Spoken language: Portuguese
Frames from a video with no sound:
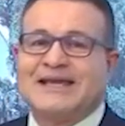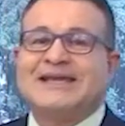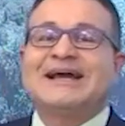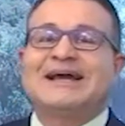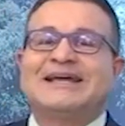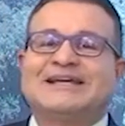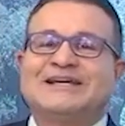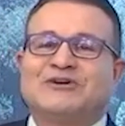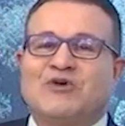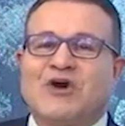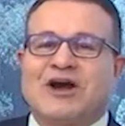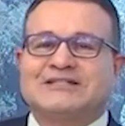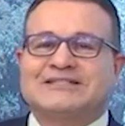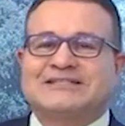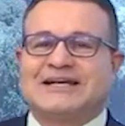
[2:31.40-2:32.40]
E aí,
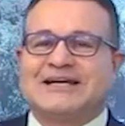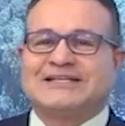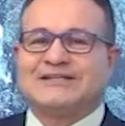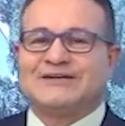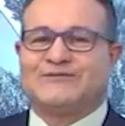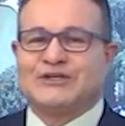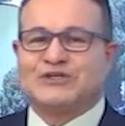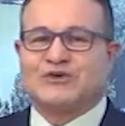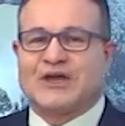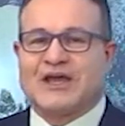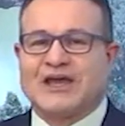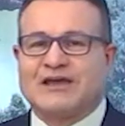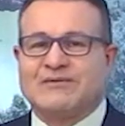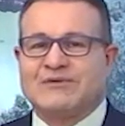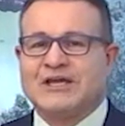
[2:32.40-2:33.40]
gosta de
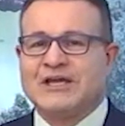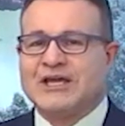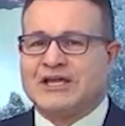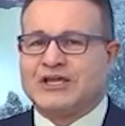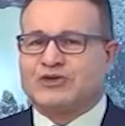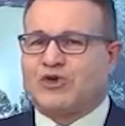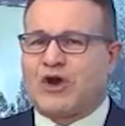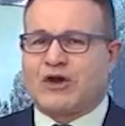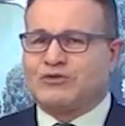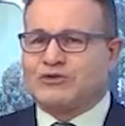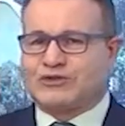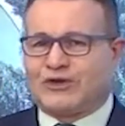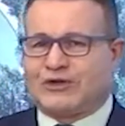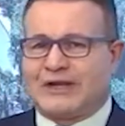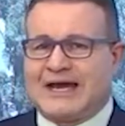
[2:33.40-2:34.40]
videogame e
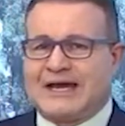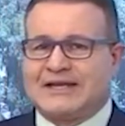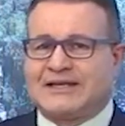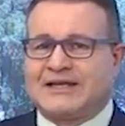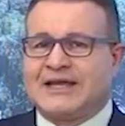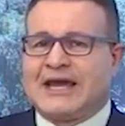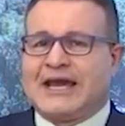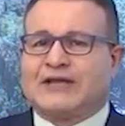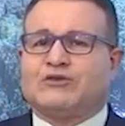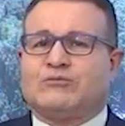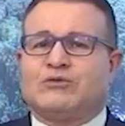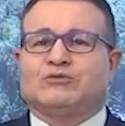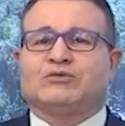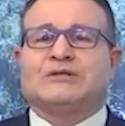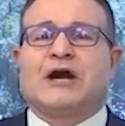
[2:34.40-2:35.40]
jogos online? É do
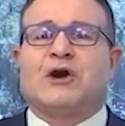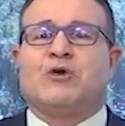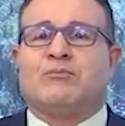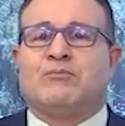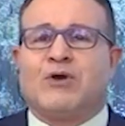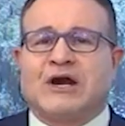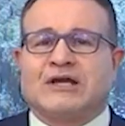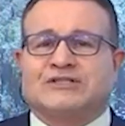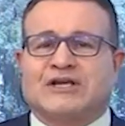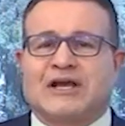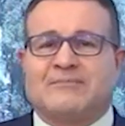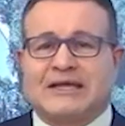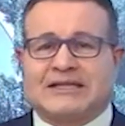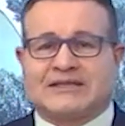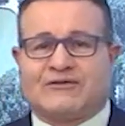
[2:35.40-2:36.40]
mundo da
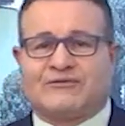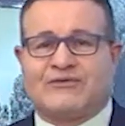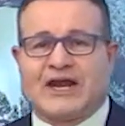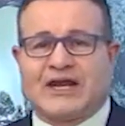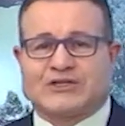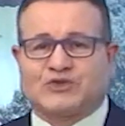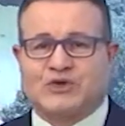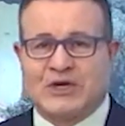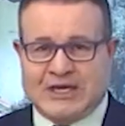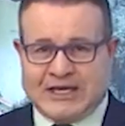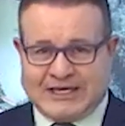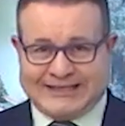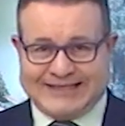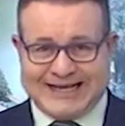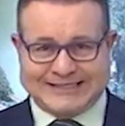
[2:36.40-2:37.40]
robótica, metaverso
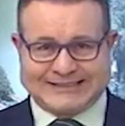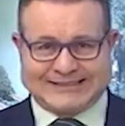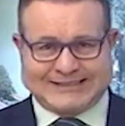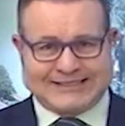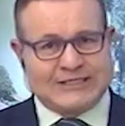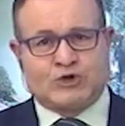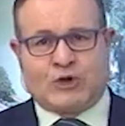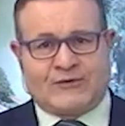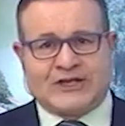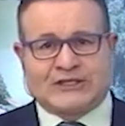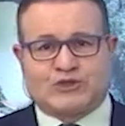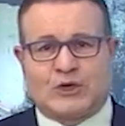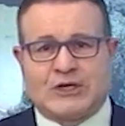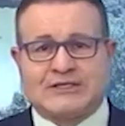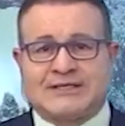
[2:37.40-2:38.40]
e das
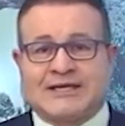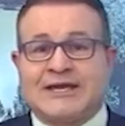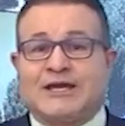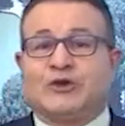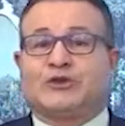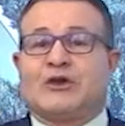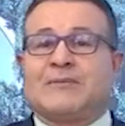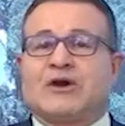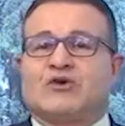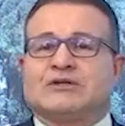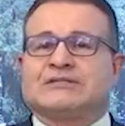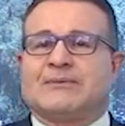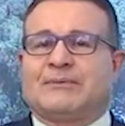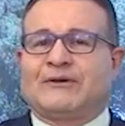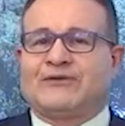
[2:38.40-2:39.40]
inovações? Eu tenho uma
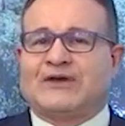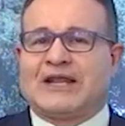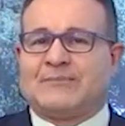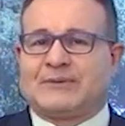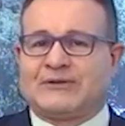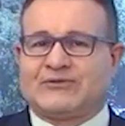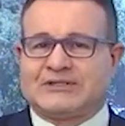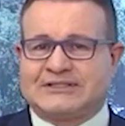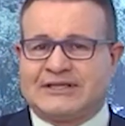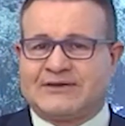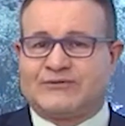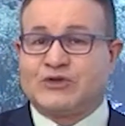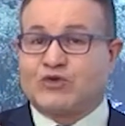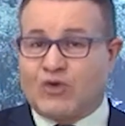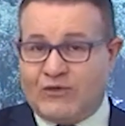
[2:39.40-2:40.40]
coisa para falar para você,
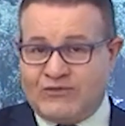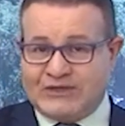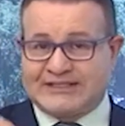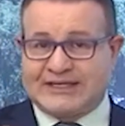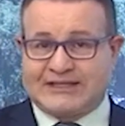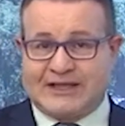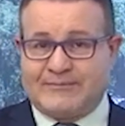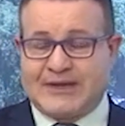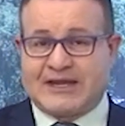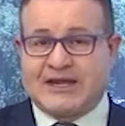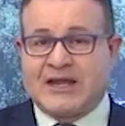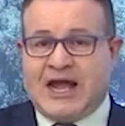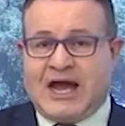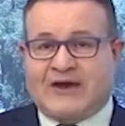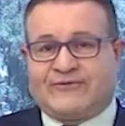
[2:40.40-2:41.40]
viu? E com você também.
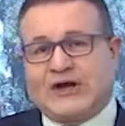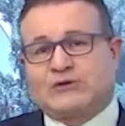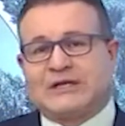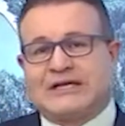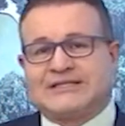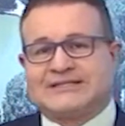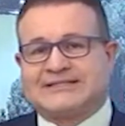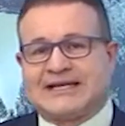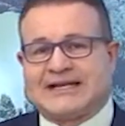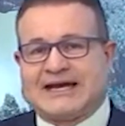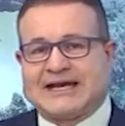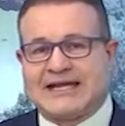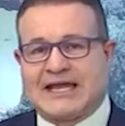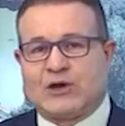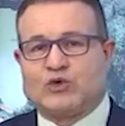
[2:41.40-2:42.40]
A Faculdade
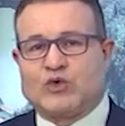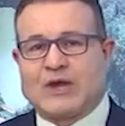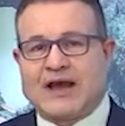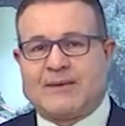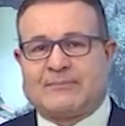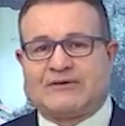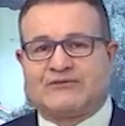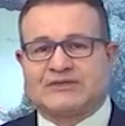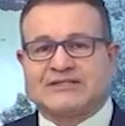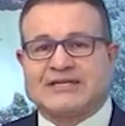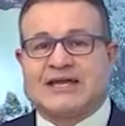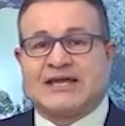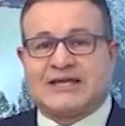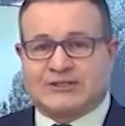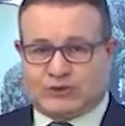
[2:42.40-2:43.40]
Senai é o lugar para
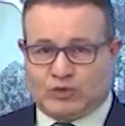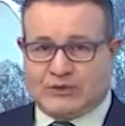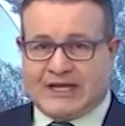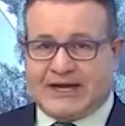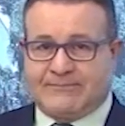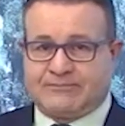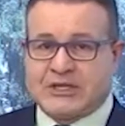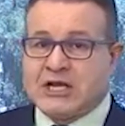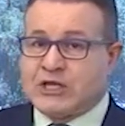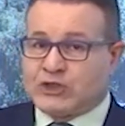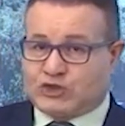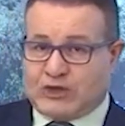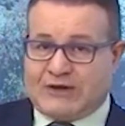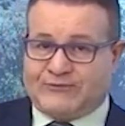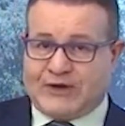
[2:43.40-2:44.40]
você estudar.
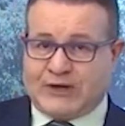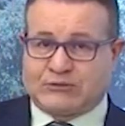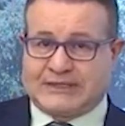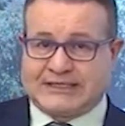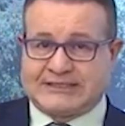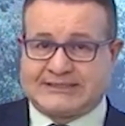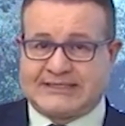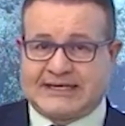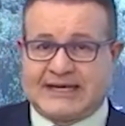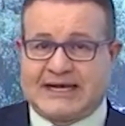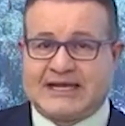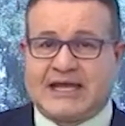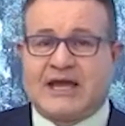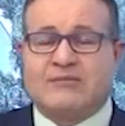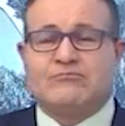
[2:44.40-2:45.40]
Só a Faculdade
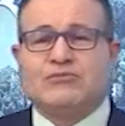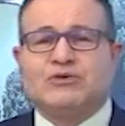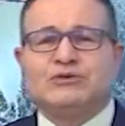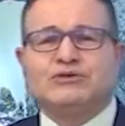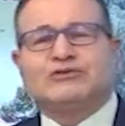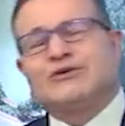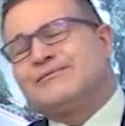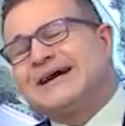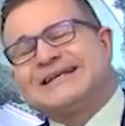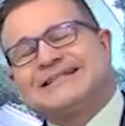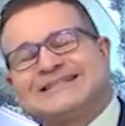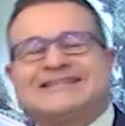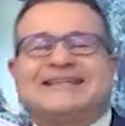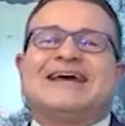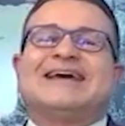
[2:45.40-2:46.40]
Senai é muito
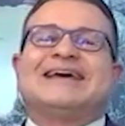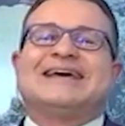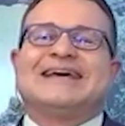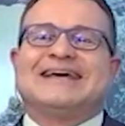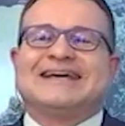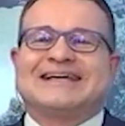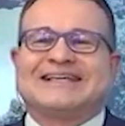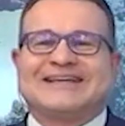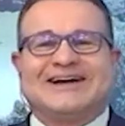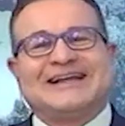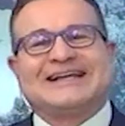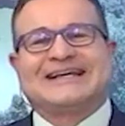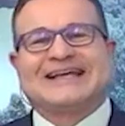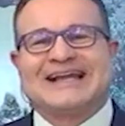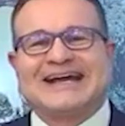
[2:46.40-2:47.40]
mais tech.
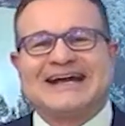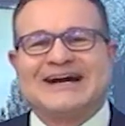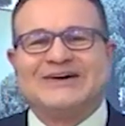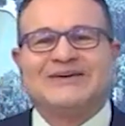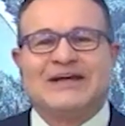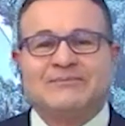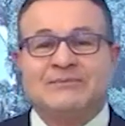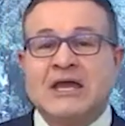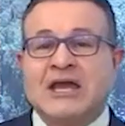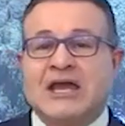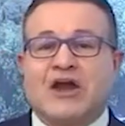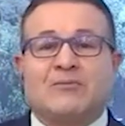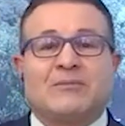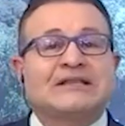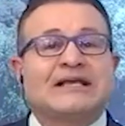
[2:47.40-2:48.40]
Olha que legal, né?
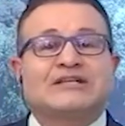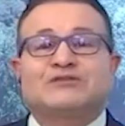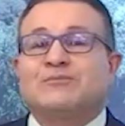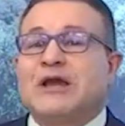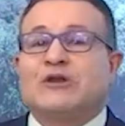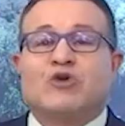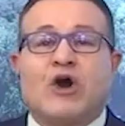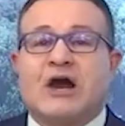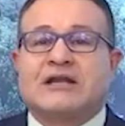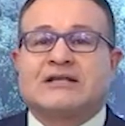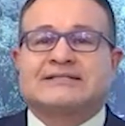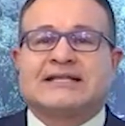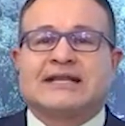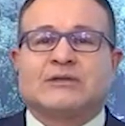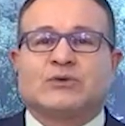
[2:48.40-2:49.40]
É uma das
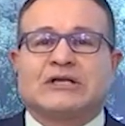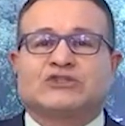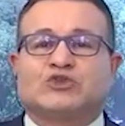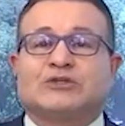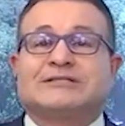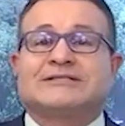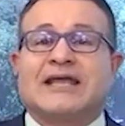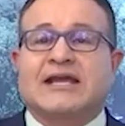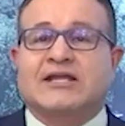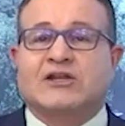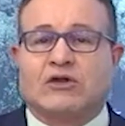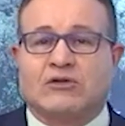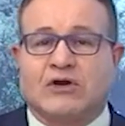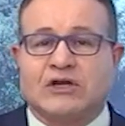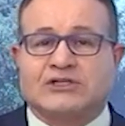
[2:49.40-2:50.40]
melhores graduações
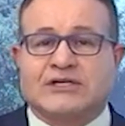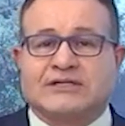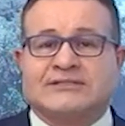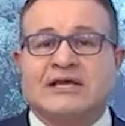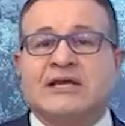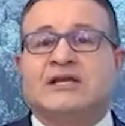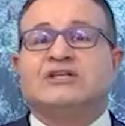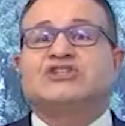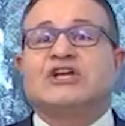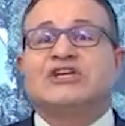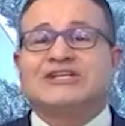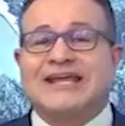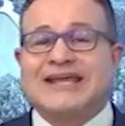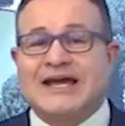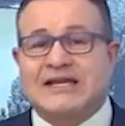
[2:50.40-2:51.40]
tecnológicas e de
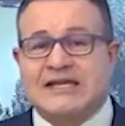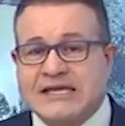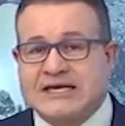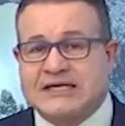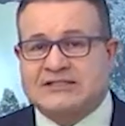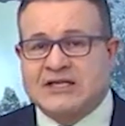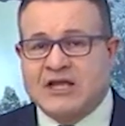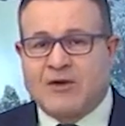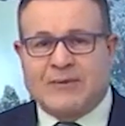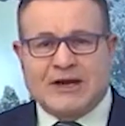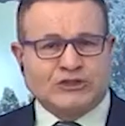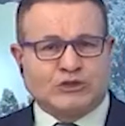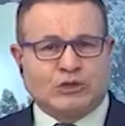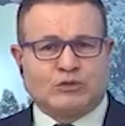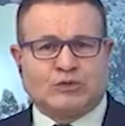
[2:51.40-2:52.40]
engenharias. Uma
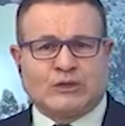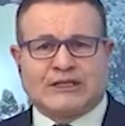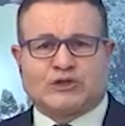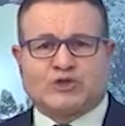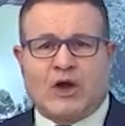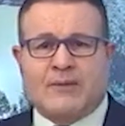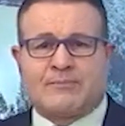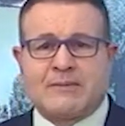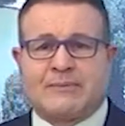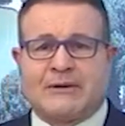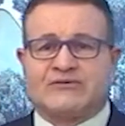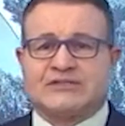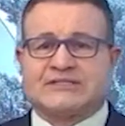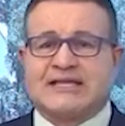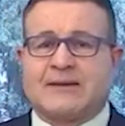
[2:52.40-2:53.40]
estrutura top para
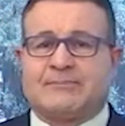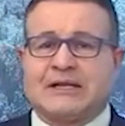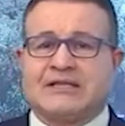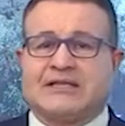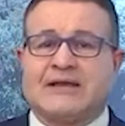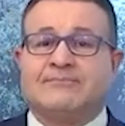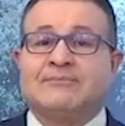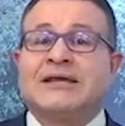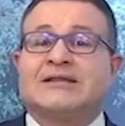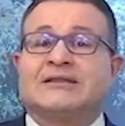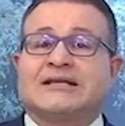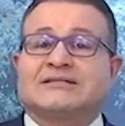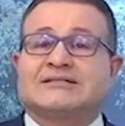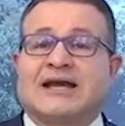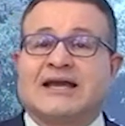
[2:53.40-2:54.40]
você aprender
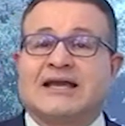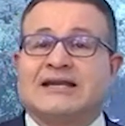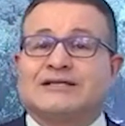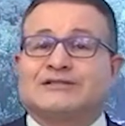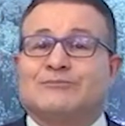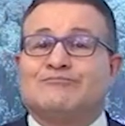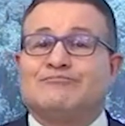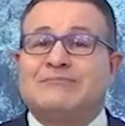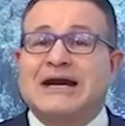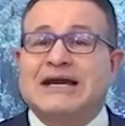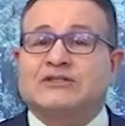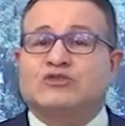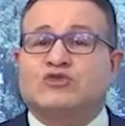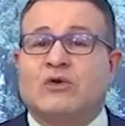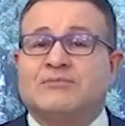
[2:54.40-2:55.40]
nas carreiras
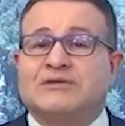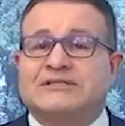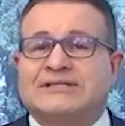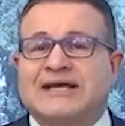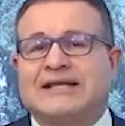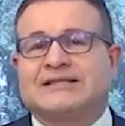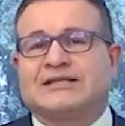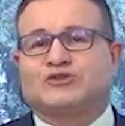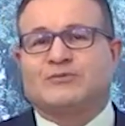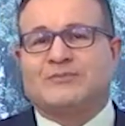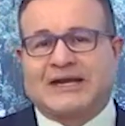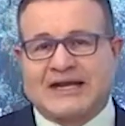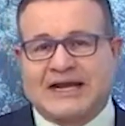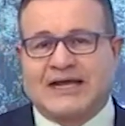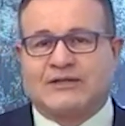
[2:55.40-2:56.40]
mais cobiçadas do
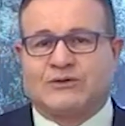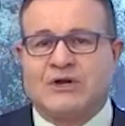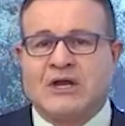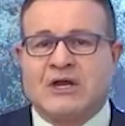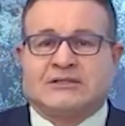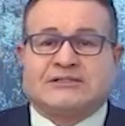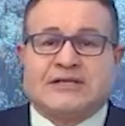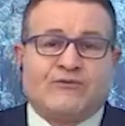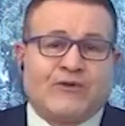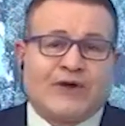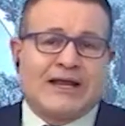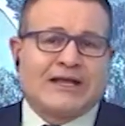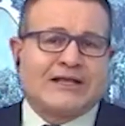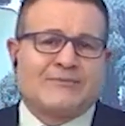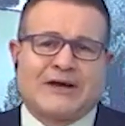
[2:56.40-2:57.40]
mercado. Sem
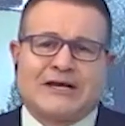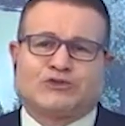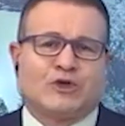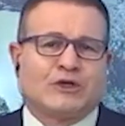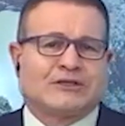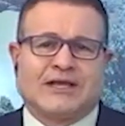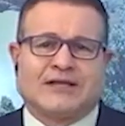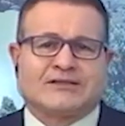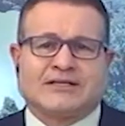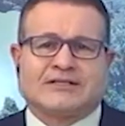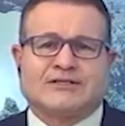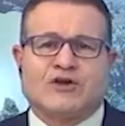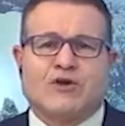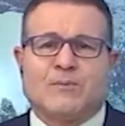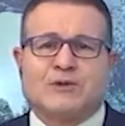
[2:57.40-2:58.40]
falar que mais de 80
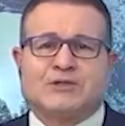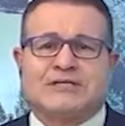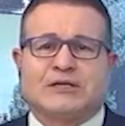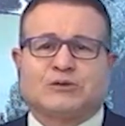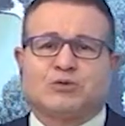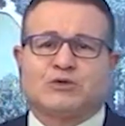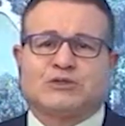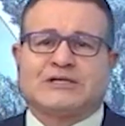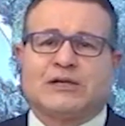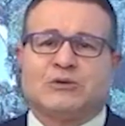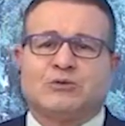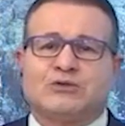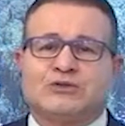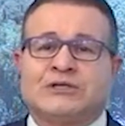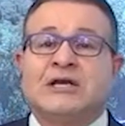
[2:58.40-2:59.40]
75% dos
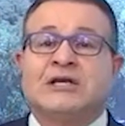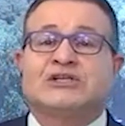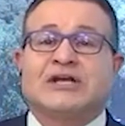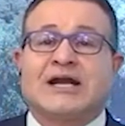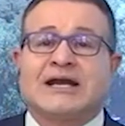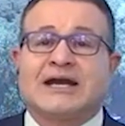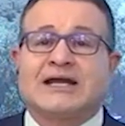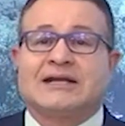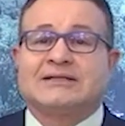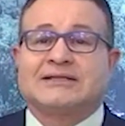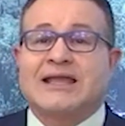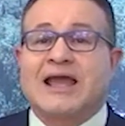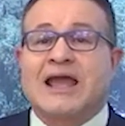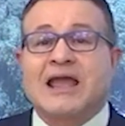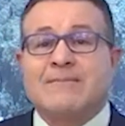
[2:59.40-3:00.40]
alunos já
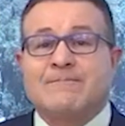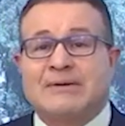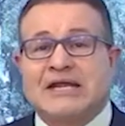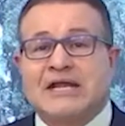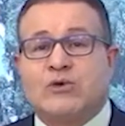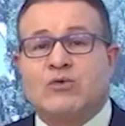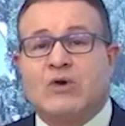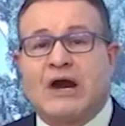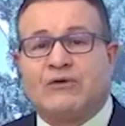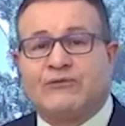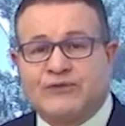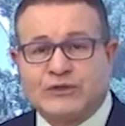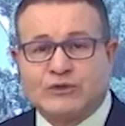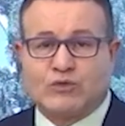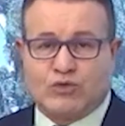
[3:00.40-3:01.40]
garantem emprego ao
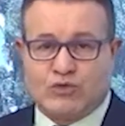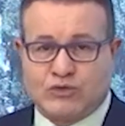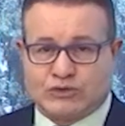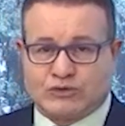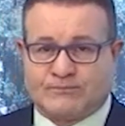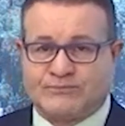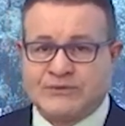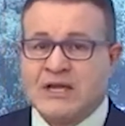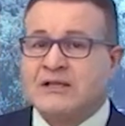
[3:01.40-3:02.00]
fim do curso.